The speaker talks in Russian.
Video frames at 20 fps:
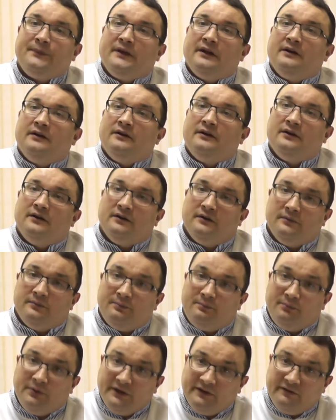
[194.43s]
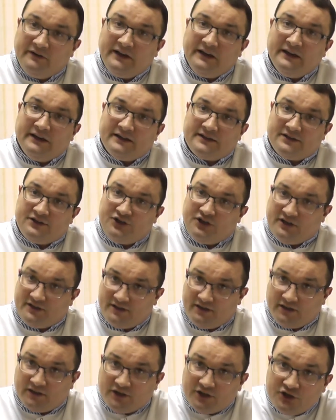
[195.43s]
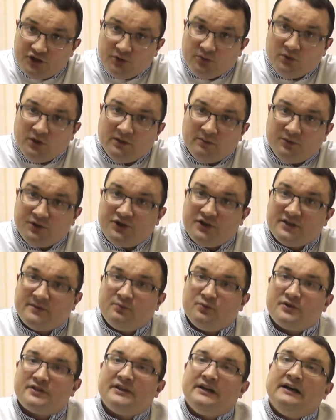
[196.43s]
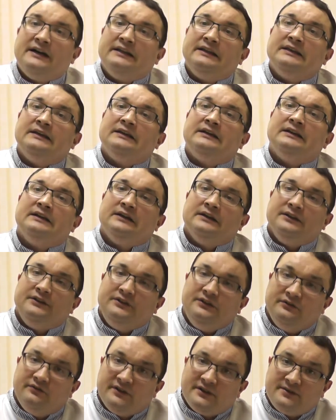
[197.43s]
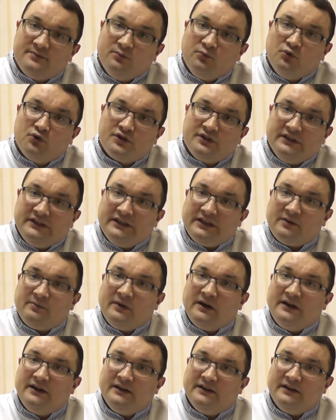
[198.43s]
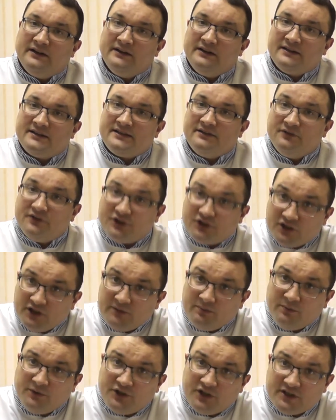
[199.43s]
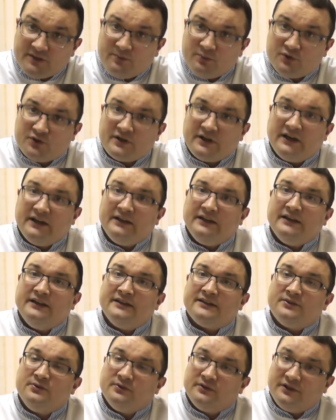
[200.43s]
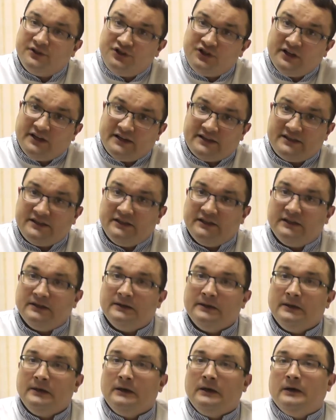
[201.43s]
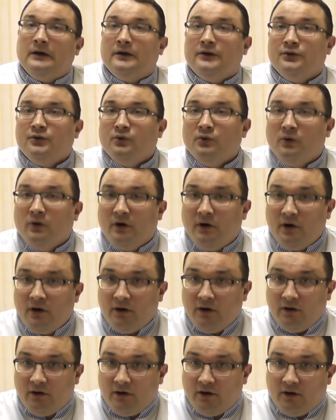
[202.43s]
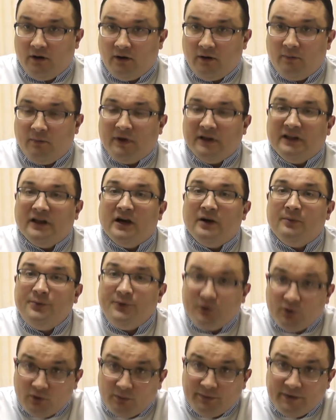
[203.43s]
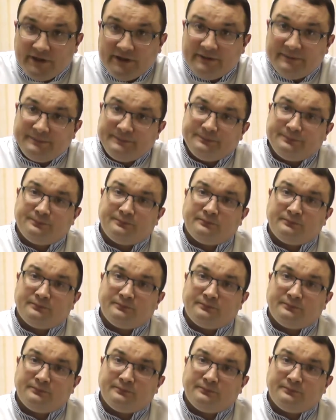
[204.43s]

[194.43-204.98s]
а, появляется часто ночное мочеиспускание, невозможно нормально совершить мочеиспускание, они становятся частые, но а, малообъемная.